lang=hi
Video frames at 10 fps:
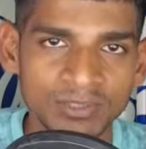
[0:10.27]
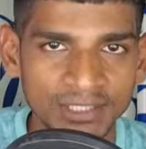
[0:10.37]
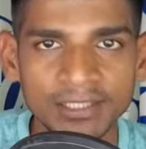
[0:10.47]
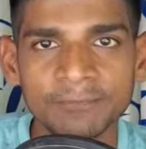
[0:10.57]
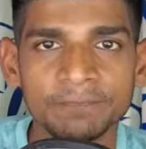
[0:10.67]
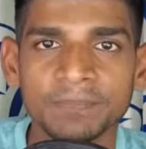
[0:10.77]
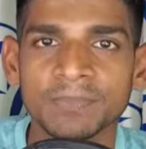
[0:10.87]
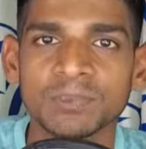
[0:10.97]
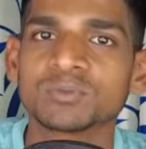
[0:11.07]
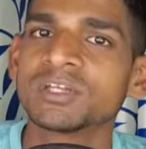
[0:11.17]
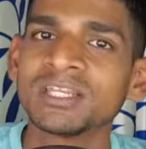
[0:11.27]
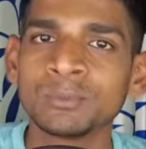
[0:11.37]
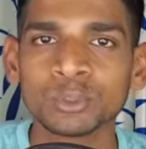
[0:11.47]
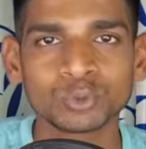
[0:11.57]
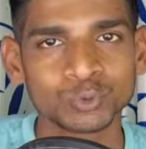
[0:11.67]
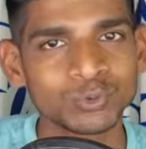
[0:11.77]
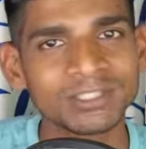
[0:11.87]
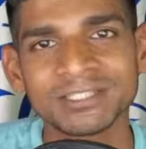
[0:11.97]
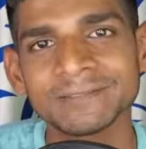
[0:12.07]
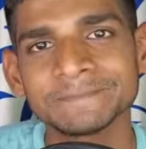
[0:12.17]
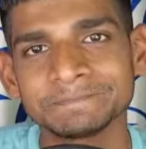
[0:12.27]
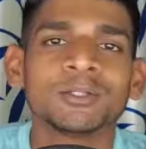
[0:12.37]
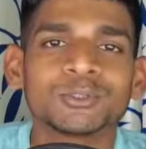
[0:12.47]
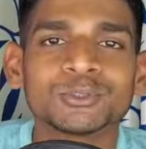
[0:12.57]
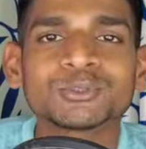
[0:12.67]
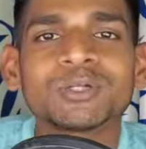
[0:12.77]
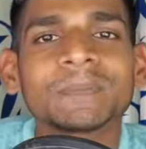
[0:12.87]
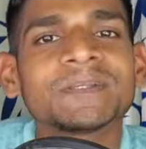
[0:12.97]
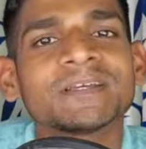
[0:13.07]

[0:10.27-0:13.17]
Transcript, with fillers: में बताएंगे तो चलिए वीडियो को शुरू करते हैं तो दोस्तों आपकी